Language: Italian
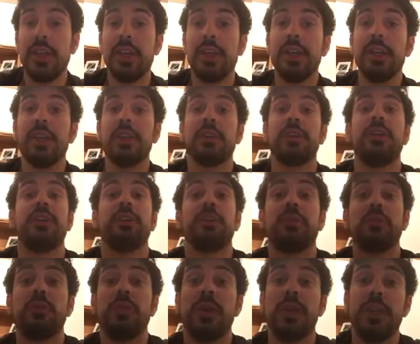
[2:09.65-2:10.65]
e
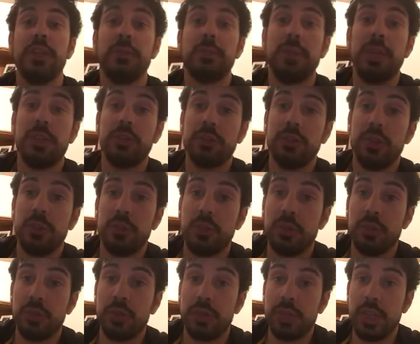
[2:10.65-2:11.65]
quali metodi
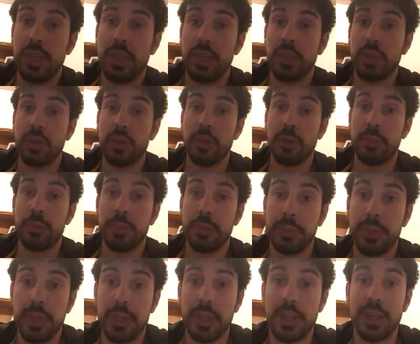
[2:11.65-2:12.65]
può adottare Klopp
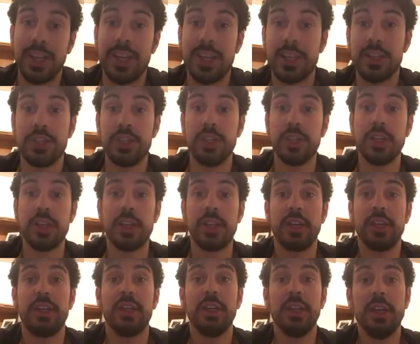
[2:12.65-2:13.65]
per
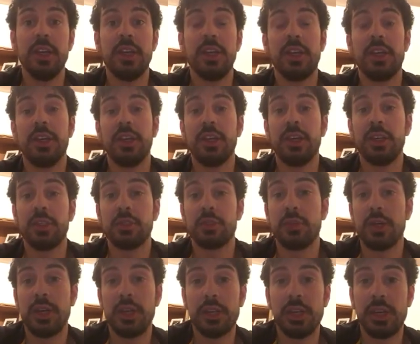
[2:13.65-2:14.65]
arginare eh, la
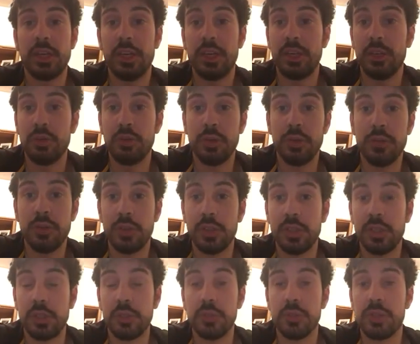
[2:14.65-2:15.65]
squadra due
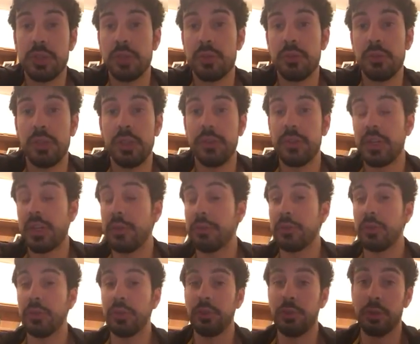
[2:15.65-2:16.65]
volte consecutive
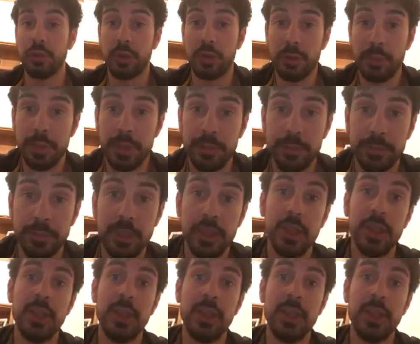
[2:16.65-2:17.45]
campioni d'Europa?